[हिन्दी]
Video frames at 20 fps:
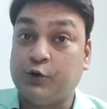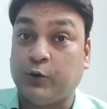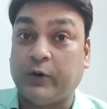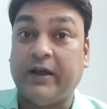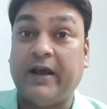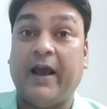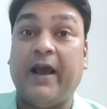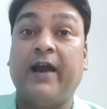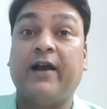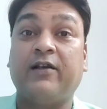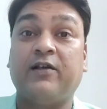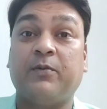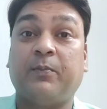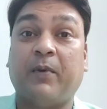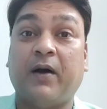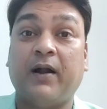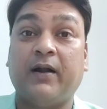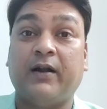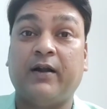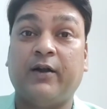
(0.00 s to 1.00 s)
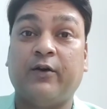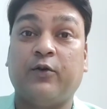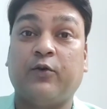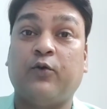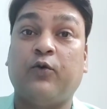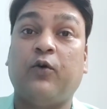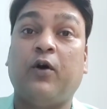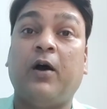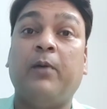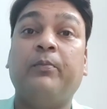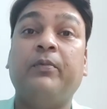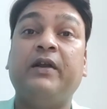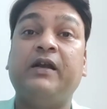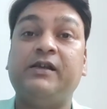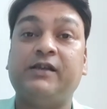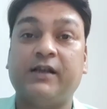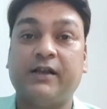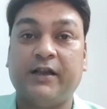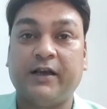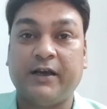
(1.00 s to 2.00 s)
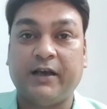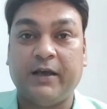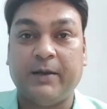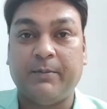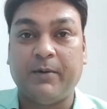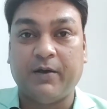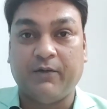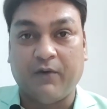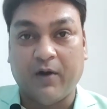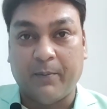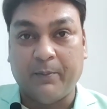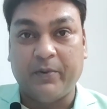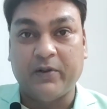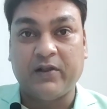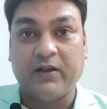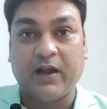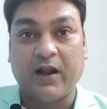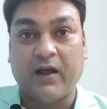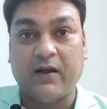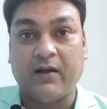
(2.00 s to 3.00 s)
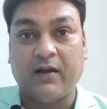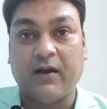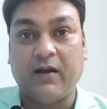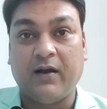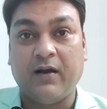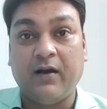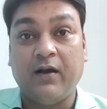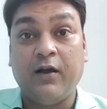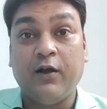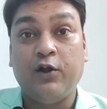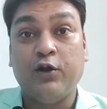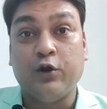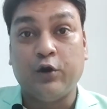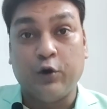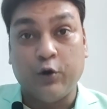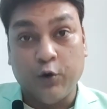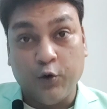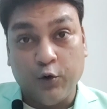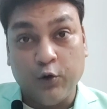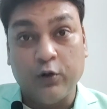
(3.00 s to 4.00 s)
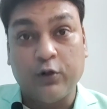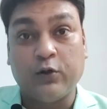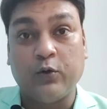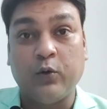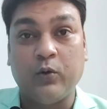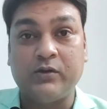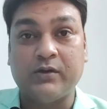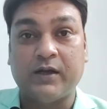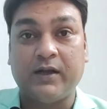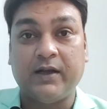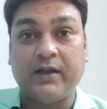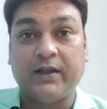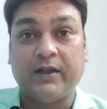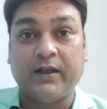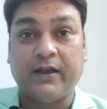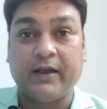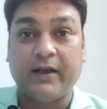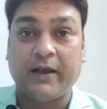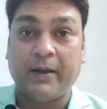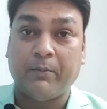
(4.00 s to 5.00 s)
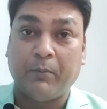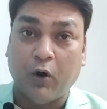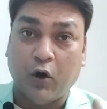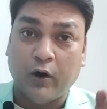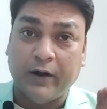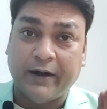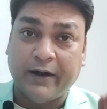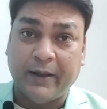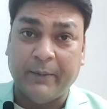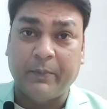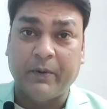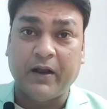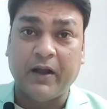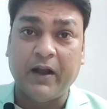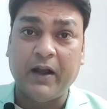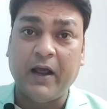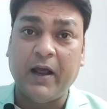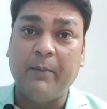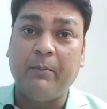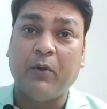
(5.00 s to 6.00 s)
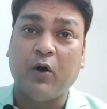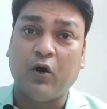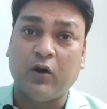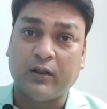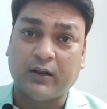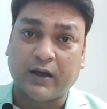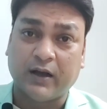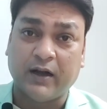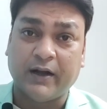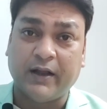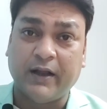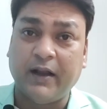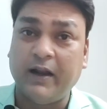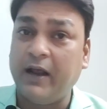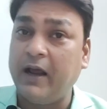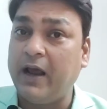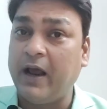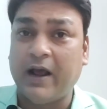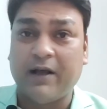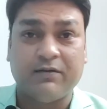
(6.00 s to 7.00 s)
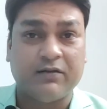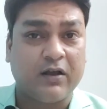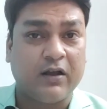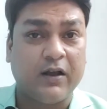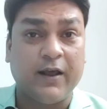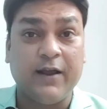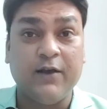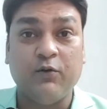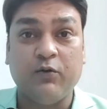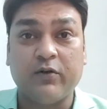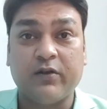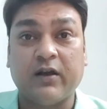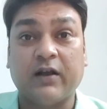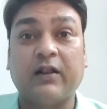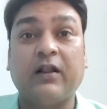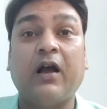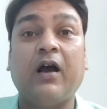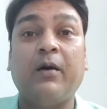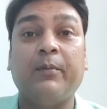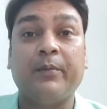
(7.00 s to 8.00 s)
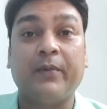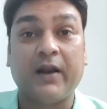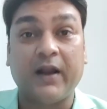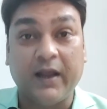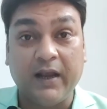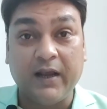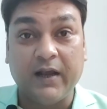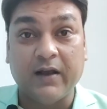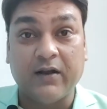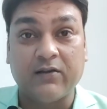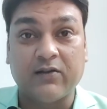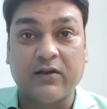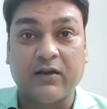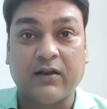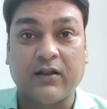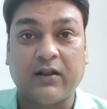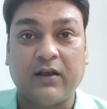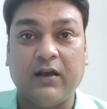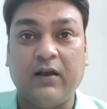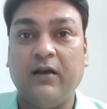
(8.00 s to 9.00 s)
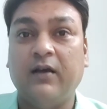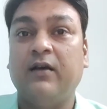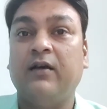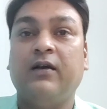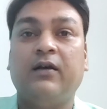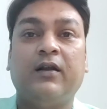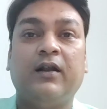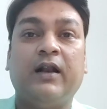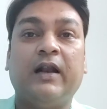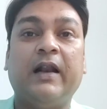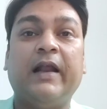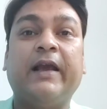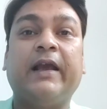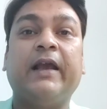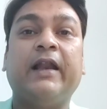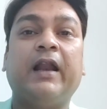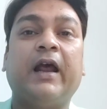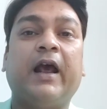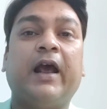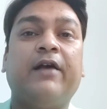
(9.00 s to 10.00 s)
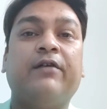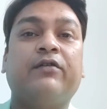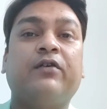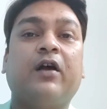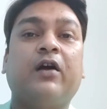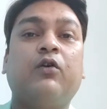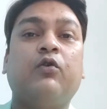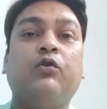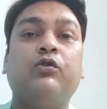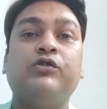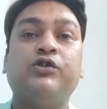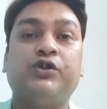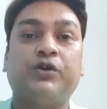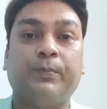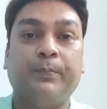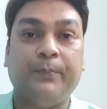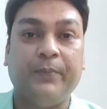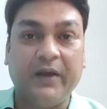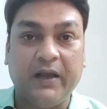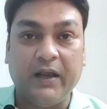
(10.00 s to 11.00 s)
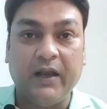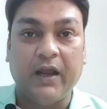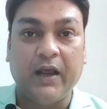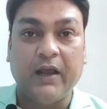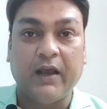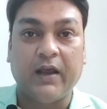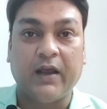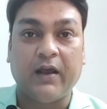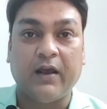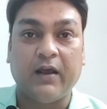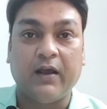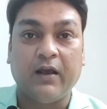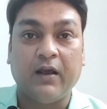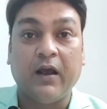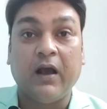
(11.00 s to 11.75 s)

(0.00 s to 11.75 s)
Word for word: क्योंकि एक्स पार्टनर को अपनी ज़िंदगी में वापस लाना लोग सोच लेते हैं कि बहुत टिपिकल है बहुत कठिन है ऐसा नहीं हो सकता हम नहीं कर सकते लेकिन ऐसा कुछ भी नहीं है